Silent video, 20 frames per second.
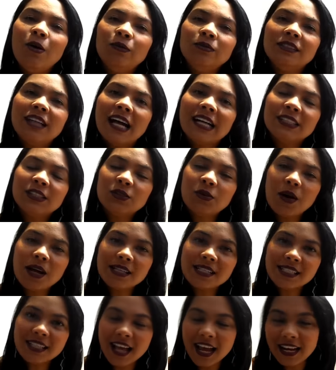em contato com
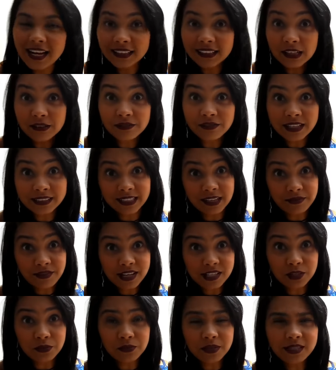a Célia atra
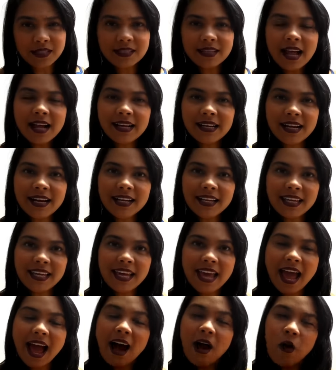através do Instagram,
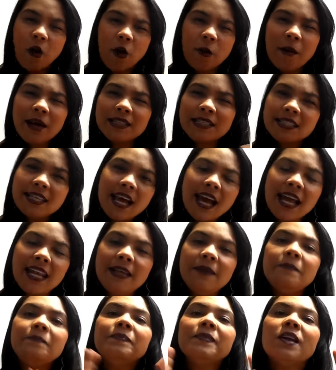que é arroba
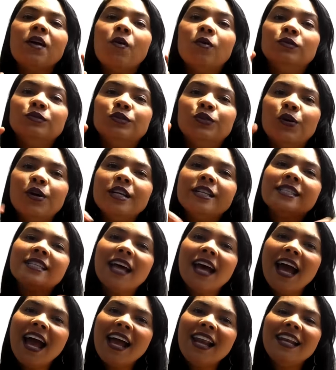2 com dois
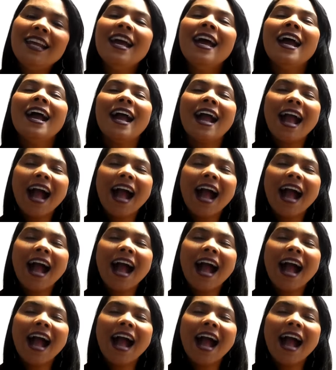L,